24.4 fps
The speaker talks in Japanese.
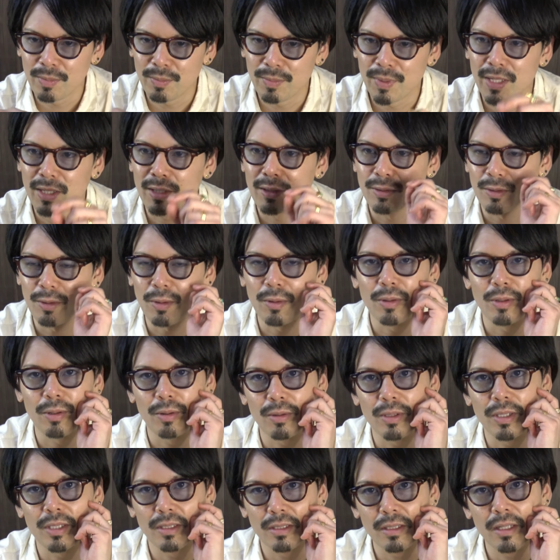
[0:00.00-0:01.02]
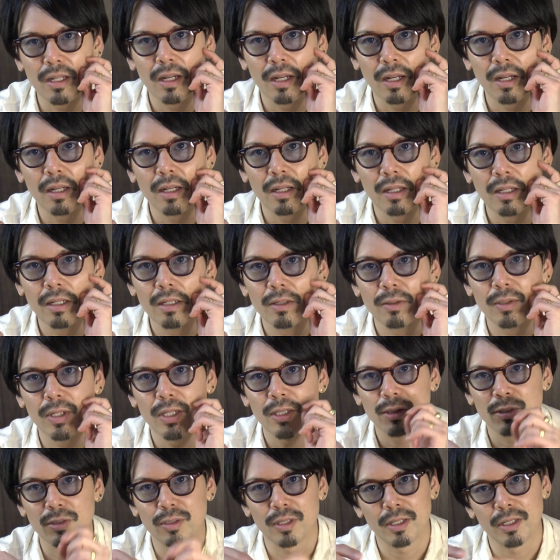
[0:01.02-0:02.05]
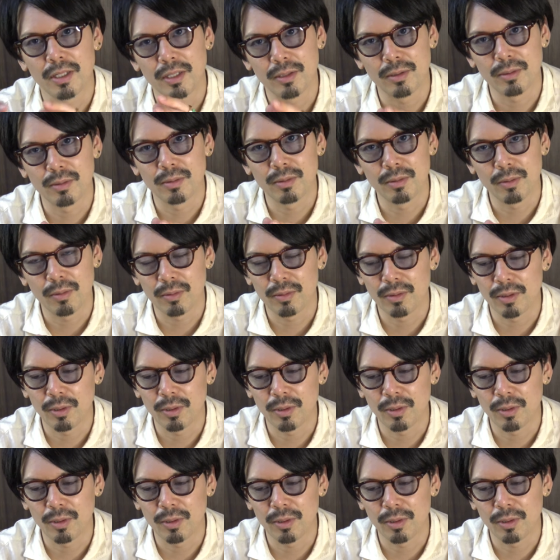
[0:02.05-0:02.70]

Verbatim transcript: ピンクの色ですねはいフレッシュな肉のっ